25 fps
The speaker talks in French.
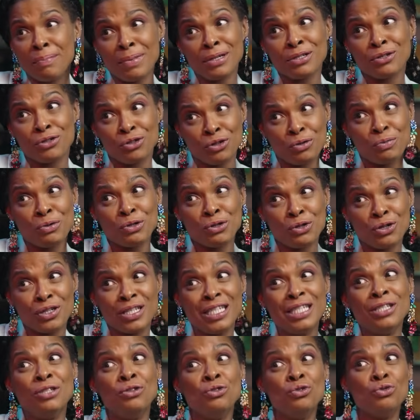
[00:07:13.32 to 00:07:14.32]
Parce que mhm. je pense que
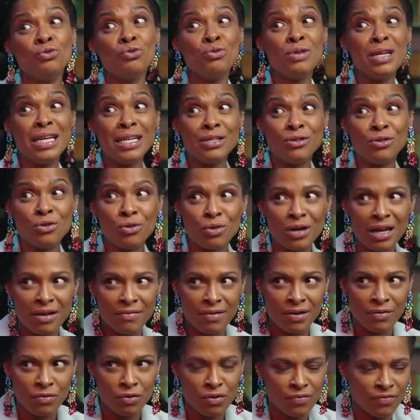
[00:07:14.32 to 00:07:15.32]
si tous les deux, on
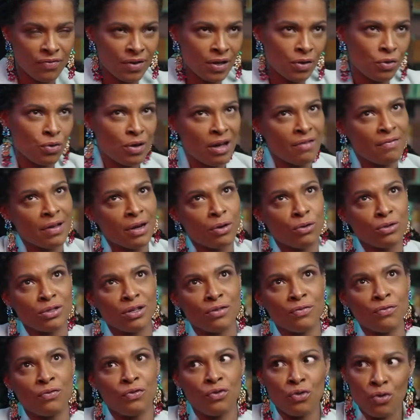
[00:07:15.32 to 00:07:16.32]
l'avait vécu avec
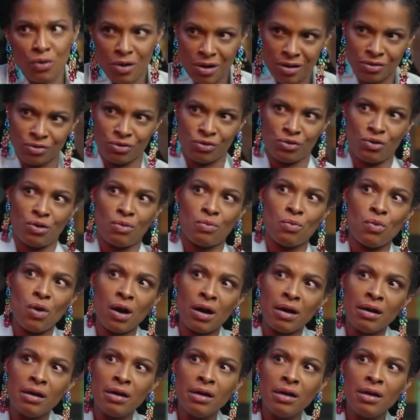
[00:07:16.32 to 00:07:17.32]
autant de violence que
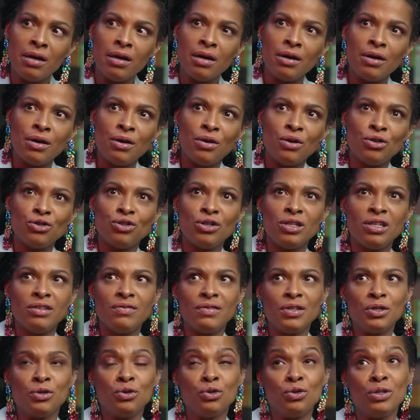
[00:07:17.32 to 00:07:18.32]
moi, euh, je l'ai
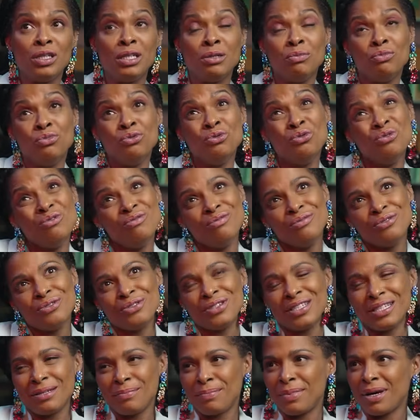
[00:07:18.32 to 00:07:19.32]
vécu au début, je ne
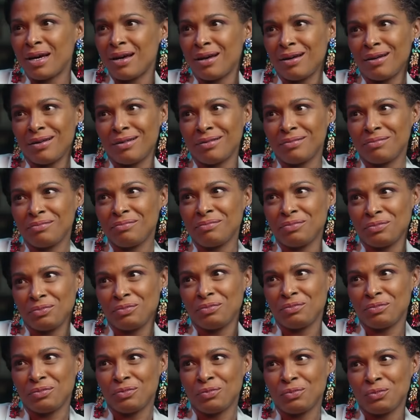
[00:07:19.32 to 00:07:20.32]
sais, pas,
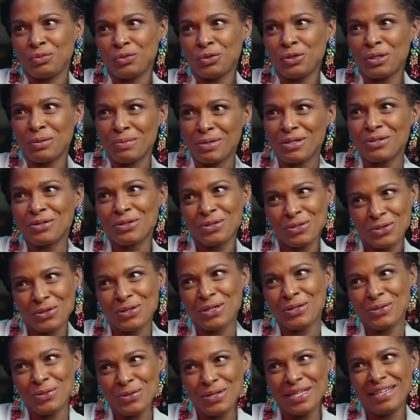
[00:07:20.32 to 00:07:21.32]
je sais pas ce que ça
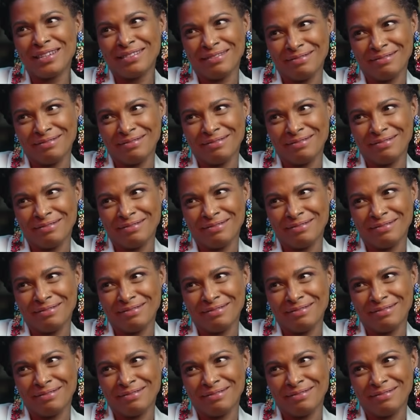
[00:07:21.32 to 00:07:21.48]
aurait donné.